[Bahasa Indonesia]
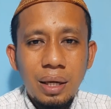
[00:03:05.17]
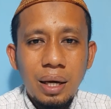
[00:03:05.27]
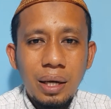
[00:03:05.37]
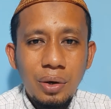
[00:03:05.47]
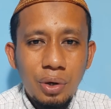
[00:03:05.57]

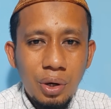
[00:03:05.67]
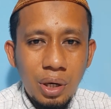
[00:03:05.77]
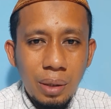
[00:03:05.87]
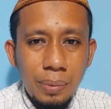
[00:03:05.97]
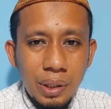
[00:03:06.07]
Hai
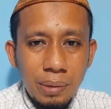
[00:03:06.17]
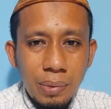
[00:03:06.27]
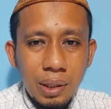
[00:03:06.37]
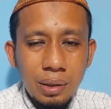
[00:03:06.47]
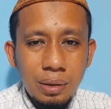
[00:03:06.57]
orang-orang yang
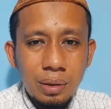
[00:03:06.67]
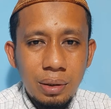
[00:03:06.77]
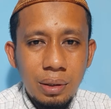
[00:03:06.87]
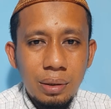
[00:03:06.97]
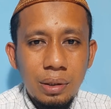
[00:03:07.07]
beriman
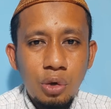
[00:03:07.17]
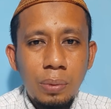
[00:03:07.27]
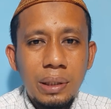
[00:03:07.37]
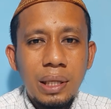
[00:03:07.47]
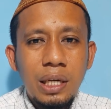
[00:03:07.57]

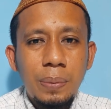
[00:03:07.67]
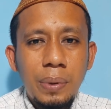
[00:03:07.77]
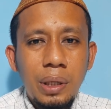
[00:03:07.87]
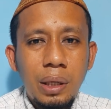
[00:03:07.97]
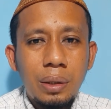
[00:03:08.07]
taubatlah
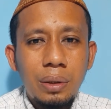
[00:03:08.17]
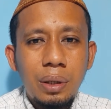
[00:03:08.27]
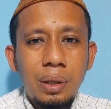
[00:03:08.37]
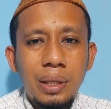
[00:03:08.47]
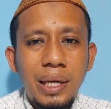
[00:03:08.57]
kepada
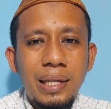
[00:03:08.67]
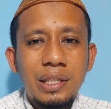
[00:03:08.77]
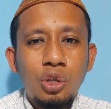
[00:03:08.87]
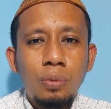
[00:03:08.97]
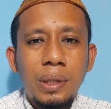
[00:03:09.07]
Allah dengan
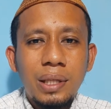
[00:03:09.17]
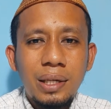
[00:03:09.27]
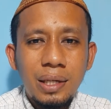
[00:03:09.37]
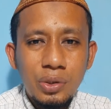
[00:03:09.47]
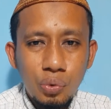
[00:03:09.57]

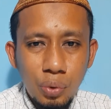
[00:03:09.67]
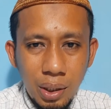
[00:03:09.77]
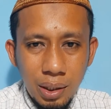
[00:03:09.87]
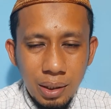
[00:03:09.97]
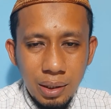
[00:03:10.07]
taubatan nasuha